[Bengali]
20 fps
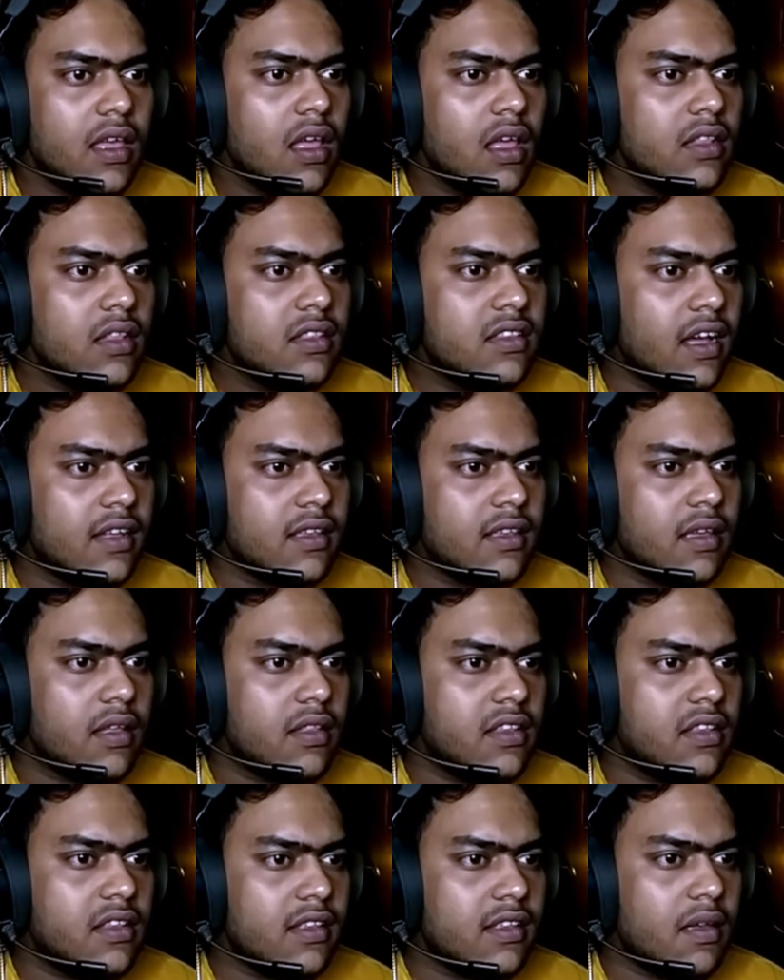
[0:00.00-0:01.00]
ঠিক আছে
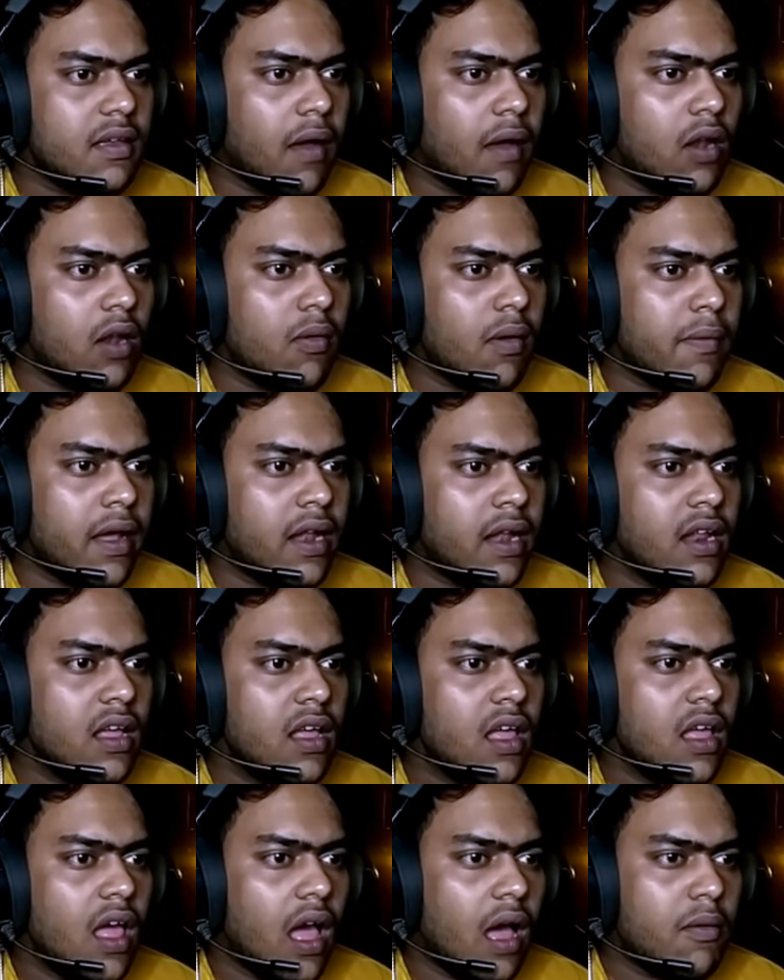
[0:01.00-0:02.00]
ঠিক আছে ভালো ব্যাপার
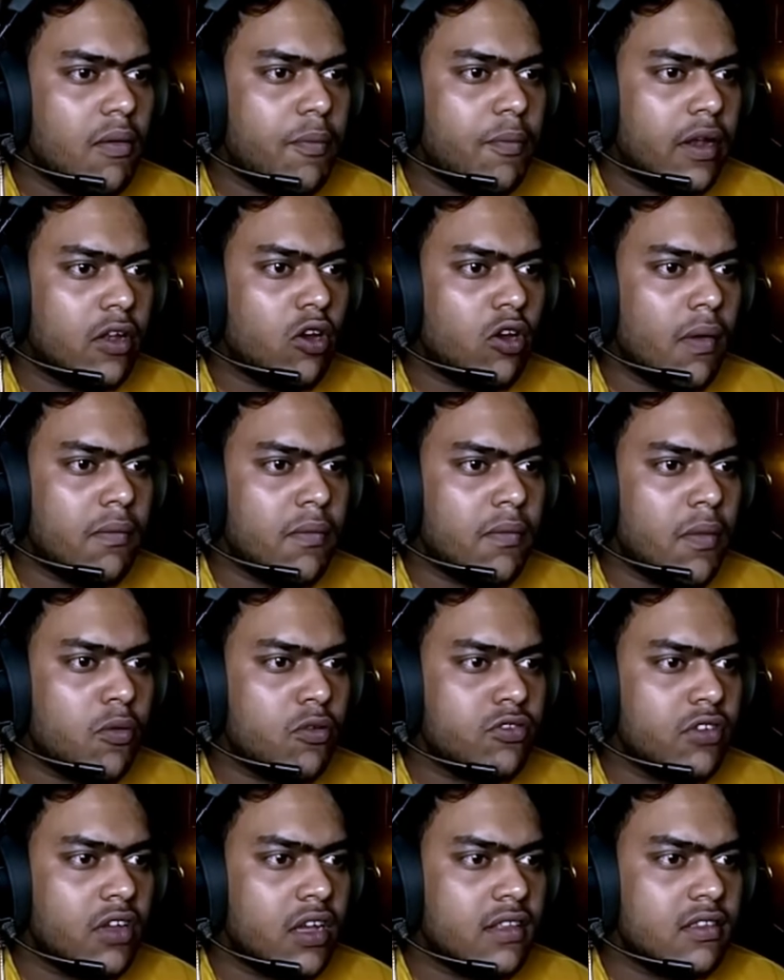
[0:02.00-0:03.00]
আমি পেট্রোল পাম্পে
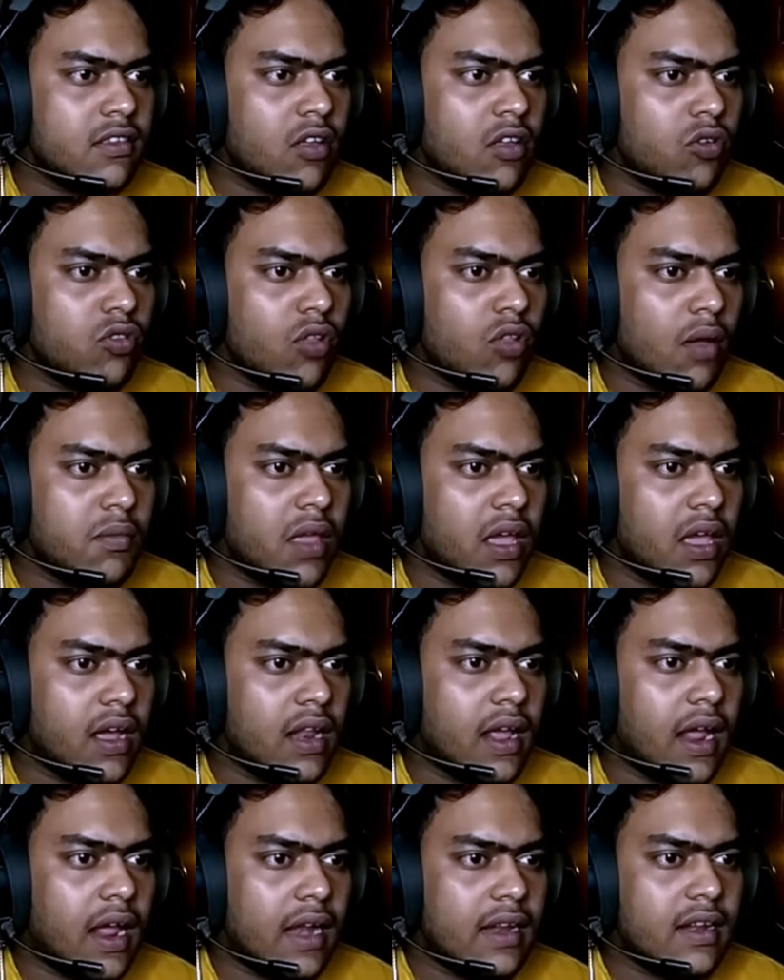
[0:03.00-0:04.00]
পৌঁছে গেছি যখন তো আমি এখানে
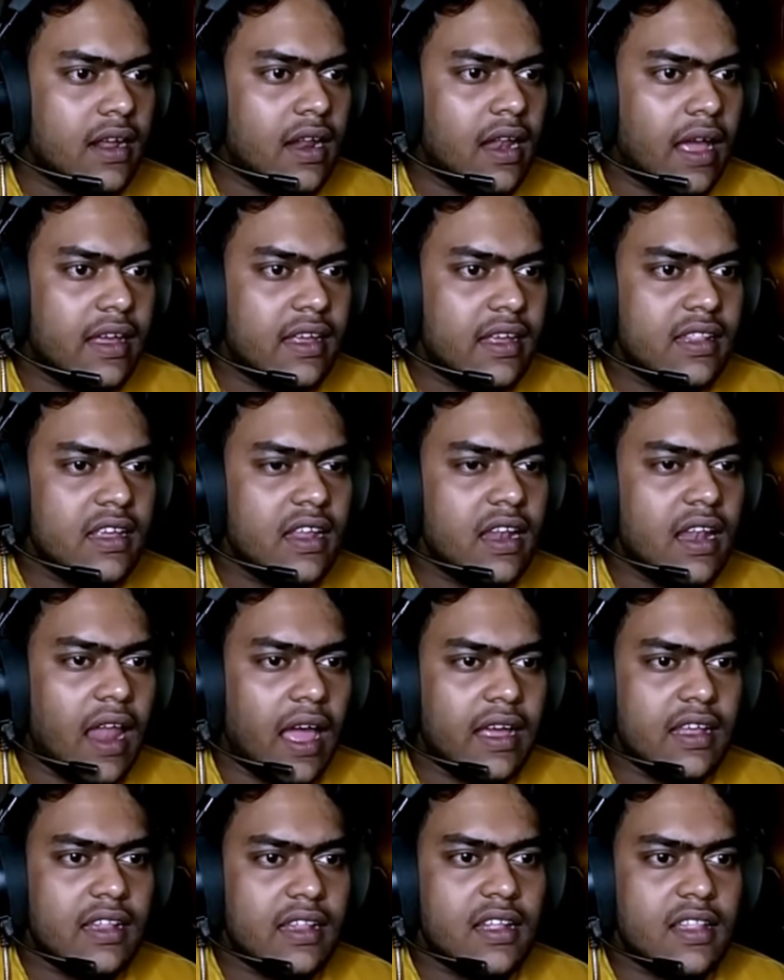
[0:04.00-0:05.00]
গাড়িটাকে লাগিয়ে দিই
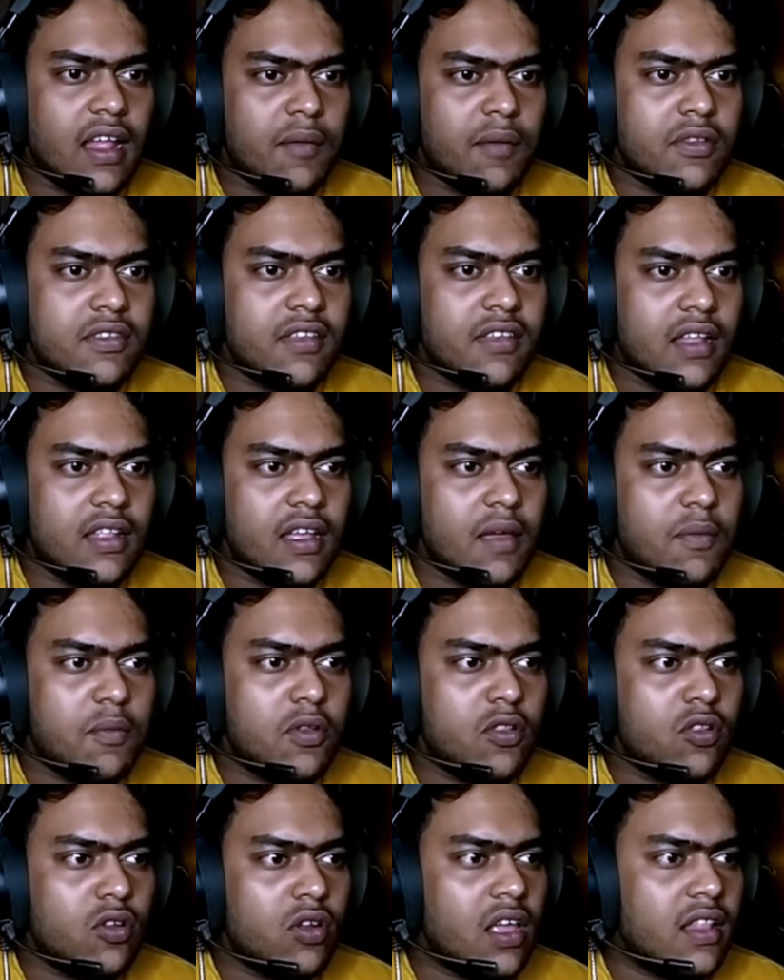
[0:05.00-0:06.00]
লাগিয়ে দিয়ে তারপরে যাই দেখি
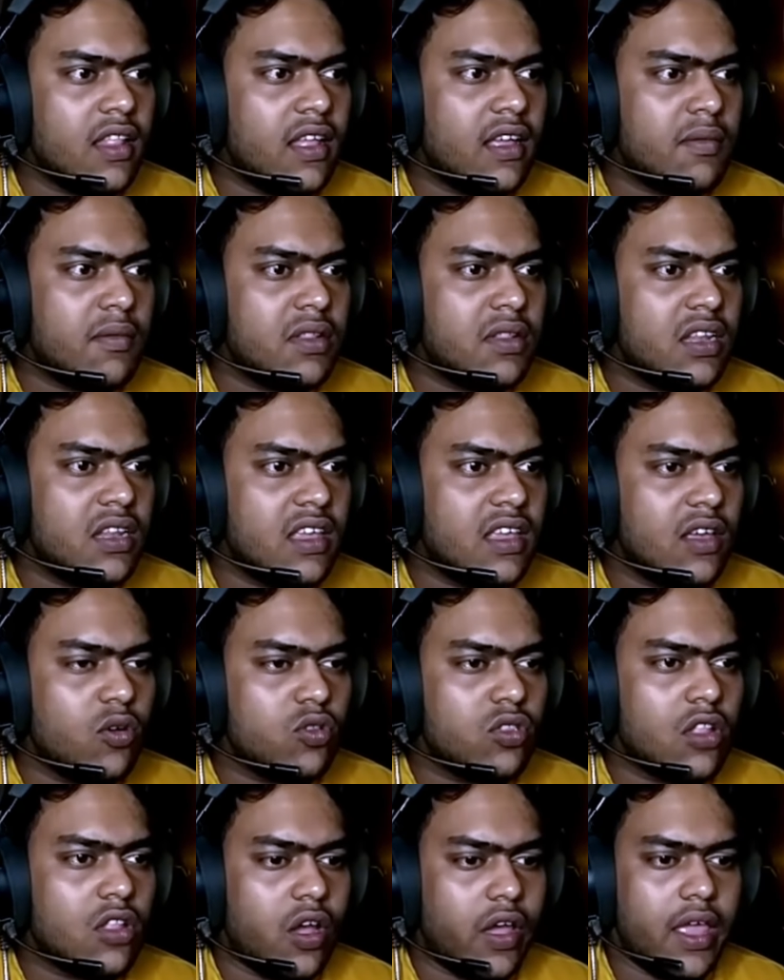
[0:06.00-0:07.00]
ভিতরে গিয়ে দেখি আমাদের কি
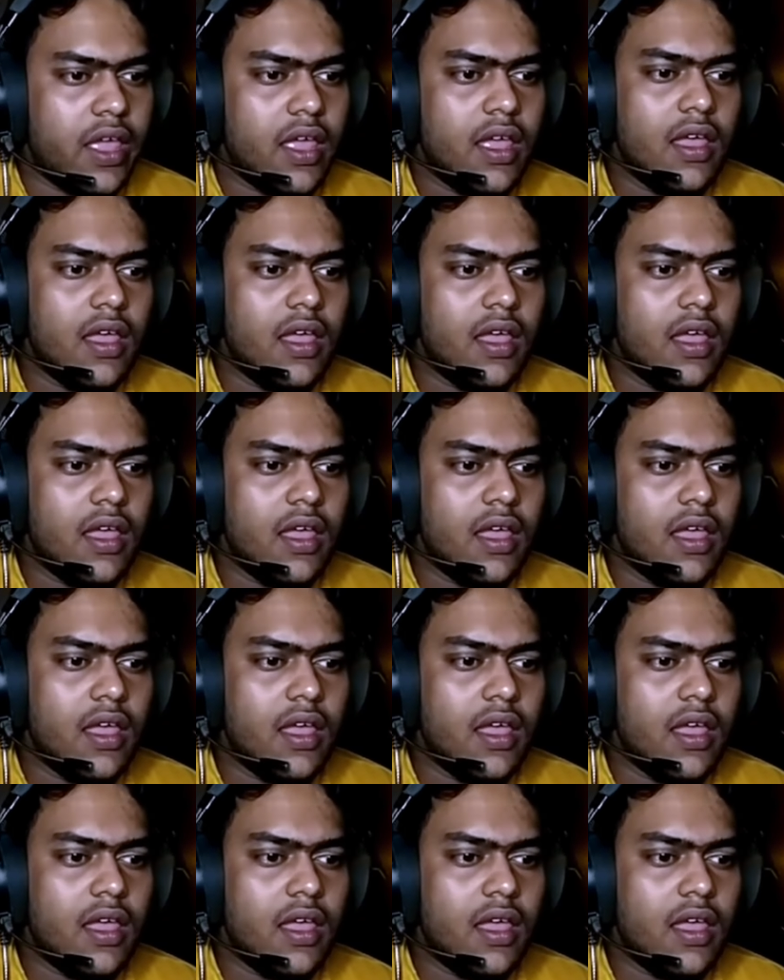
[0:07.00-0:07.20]
করতে হয়